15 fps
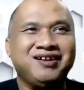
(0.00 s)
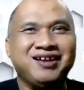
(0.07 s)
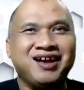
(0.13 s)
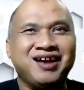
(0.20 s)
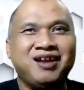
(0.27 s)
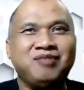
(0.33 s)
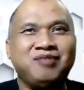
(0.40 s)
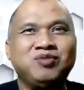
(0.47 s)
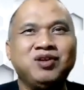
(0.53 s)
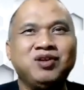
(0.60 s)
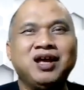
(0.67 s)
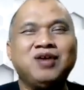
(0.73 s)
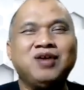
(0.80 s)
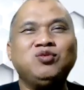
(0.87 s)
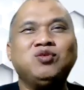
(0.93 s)
Ya,
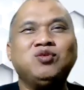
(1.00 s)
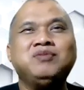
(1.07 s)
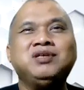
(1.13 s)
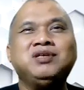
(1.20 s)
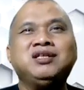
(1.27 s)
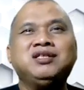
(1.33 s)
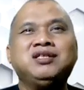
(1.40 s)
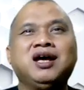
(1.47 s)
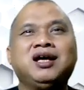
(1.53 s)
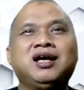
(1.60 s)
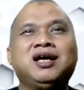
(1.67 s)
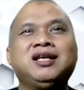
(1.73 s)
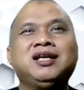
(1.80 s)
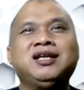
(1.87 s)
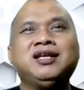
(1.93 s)
alhamdulillah untuk
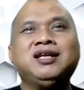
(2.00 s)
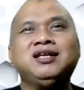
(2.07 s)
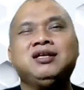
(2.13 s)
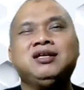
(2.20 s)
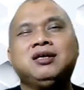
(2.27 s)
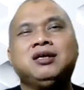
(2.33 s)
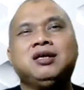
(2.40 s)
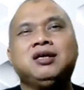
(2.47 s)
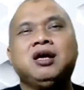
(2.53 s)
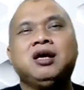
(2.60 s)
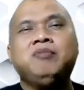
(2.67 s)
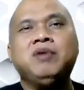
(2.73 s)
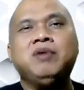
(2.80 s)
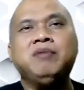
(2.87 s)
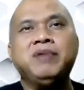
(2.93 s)
menyediakan ini
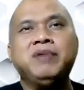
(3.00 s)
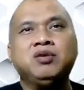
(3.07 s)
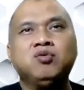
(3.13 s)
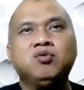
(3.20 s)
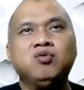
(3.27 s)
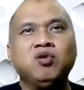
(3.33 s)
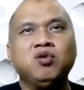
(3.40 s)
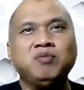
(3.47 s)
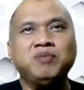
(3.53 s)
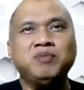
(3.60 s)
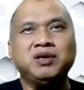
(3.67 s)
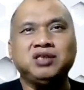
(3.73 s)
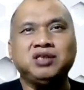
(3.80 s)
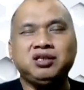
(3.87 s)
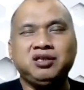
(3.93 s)
bibit unggul
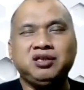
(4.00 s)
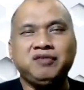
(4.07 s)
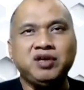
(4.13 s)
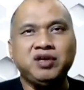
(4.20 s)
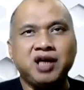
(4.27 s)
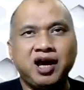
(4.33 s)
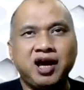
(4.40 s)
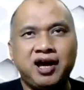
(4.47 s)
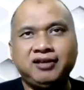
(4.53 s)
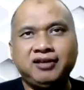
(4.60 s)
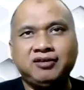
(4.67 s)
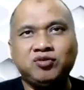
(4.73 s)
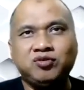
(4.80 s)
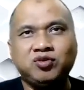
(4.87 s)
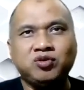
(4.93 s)

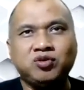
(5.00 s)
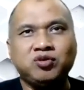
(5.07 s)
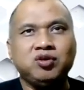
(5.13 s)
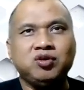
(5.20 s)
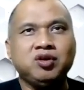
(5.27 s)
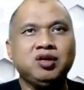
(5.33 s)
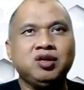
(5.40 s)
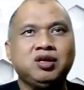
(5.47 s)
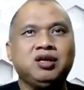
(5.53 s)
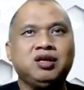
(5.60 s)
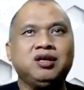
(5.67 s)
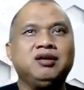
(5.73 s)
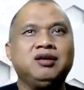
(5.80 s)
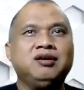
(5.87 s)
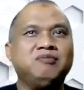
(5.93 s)
bersertifikat untuk
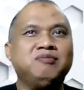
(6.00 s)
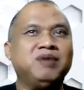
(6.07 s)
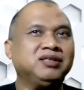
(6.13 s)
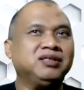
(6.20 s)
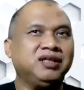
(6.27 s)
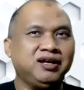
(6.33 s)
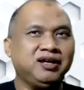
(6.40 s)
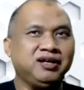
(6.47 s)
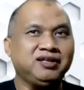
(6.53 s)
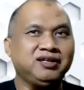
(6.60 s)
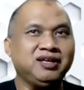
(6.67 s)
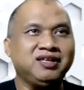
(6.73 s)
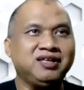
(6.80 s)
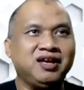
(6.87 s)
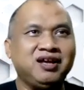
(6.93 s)
uh, masyarakat
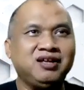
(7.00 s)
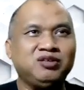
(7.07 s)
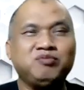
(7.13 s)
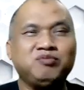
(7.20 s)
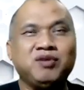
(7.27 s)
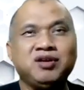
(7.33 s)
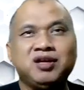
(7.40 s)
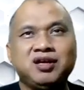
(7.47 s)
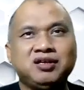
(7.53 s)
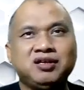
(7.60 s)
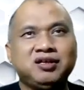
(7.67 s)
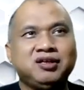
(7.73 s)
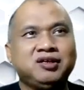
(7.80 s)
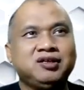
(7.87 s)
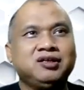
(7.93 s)
kita supaya
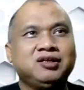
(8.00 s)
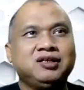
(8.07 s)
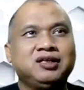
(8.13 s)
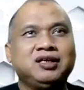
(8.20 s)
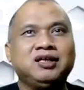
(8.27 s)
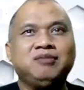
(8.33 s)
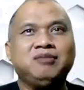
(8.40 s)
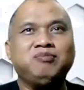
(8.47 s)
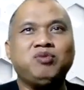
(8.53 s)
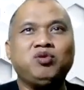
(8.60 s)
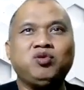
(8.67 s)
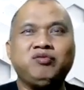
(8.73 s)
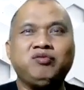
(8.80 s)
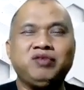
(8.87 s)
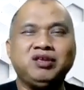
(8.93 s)
uh,
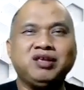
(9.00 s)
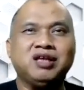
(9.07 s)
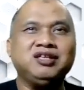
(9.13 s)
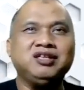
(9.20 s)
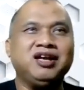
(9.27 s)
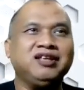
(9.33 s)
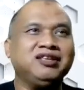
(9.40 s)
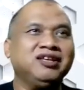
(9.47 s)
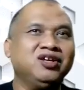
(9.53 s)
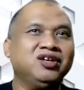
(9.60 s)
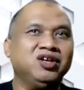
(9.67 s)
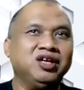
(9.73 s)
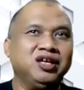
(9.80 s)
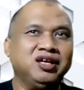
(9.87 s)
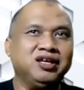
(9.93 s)
produktivitasnya
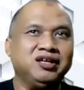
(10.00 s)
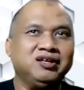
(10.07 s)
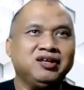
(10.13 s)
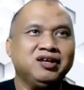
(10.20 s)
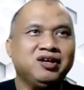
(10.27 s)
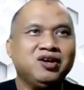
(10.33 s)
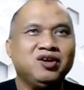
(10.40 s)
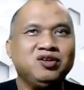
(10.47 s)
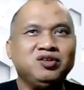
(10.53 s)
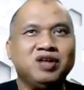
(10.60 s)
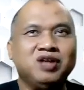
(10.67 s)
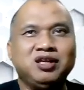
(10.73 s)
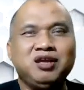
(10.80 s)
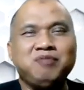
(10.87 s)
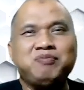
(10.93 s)
tinggi.
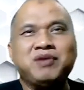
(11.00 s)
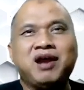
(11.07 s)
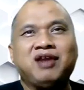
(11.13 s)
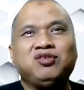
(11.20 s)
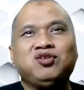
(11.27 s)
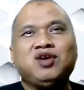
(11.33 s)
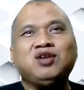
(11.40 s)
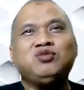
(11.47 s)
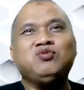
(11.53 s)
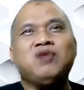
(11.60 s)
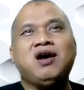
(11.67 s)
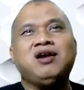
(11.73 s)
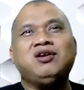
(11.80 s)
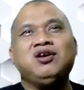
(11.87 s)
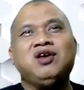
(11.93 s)
Jadi berarti kan
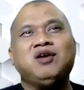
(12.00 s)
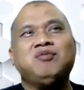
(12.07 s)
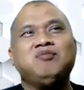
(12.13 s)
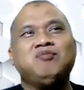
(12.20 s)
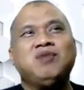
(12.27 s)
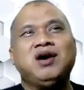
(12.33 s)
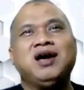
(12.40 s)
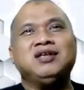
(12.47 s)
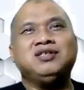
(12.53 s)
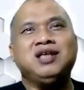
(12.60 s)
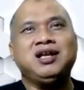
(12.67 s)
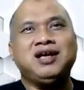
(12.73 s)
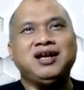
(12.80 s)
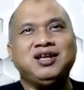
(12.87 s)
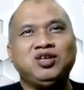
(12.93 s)
sudah ada yang
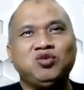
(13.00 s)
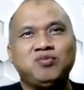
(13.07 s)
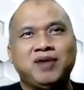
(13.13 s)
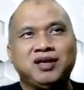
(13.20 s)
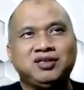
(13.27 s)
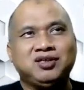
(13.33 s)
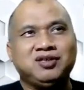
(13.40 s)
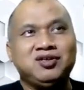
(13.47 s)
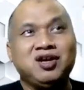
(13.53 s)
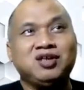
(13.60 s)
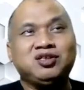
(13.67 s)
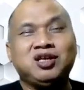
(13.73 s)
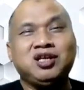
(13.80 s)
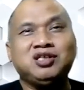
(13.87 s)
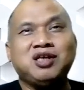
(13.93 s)
menghasilkan itu Mas, yang
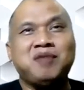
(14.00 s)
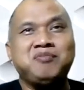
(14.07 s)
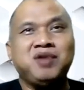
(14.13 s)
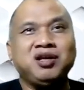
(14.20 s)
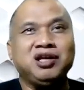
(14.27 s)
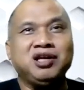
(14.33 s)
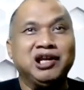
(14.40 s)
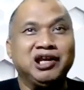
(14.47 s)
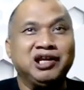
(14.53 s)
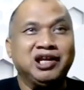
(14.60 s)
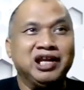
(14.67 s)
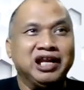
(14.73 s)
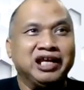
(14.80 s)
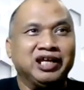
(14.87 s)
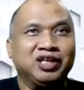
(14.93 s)
sering sampean
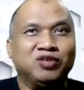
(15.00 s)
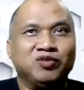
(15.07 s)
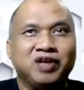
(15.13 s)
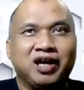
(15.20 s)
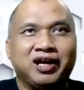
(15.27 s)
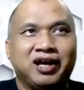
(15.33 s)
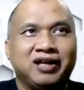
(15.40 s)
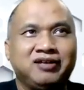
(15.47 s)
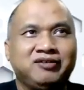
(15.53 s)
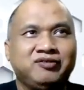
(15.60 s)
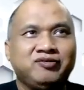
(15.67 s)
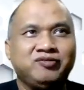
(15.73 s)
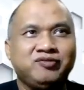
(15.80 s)
keliling-keliling itu ya kan?